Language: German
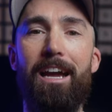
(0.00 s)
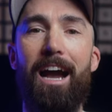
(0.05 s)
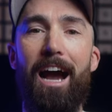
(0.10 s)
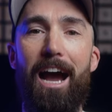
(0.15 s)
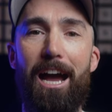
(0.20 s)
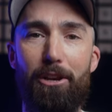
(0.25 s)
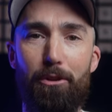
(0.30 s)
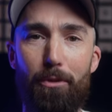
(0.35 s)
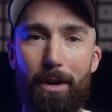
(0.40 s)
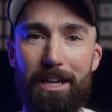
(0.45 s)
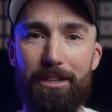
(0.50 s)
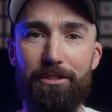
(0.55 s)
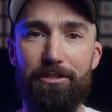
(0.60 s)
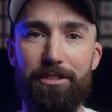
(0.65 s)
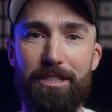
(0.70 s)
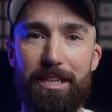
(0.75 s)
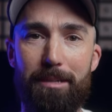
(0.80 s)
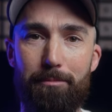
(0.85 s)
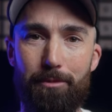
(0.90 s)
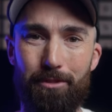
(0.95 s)
Hallo alle
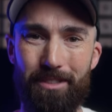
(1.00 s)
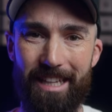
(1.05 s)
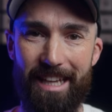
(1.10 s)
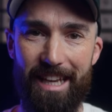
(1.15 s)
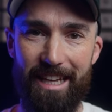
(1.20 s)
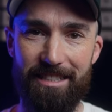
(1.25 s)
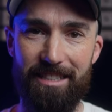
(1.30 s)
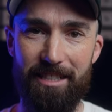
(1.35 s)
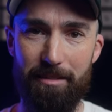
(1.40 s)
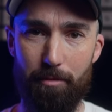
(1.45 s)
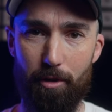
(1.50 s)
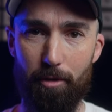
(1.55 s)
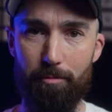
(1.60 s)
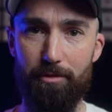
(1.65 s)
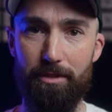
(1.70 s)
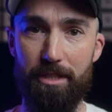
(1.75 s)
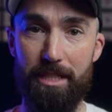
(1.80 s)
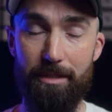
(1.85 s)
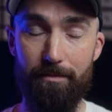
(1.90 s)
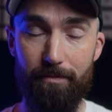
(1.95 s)
zusammen und herzlich
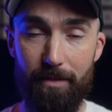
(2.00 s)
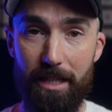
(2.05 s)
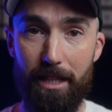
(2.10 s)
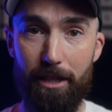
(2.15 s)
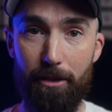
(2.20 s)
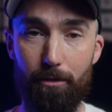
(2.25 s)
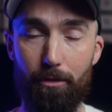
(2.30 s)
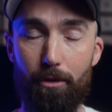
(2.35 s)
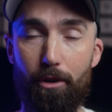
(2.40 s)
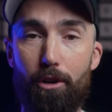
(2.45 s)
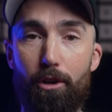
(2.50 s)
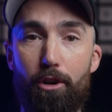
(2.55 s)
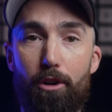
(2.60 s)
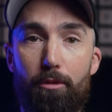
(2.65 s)
willkommen zu diesem Video.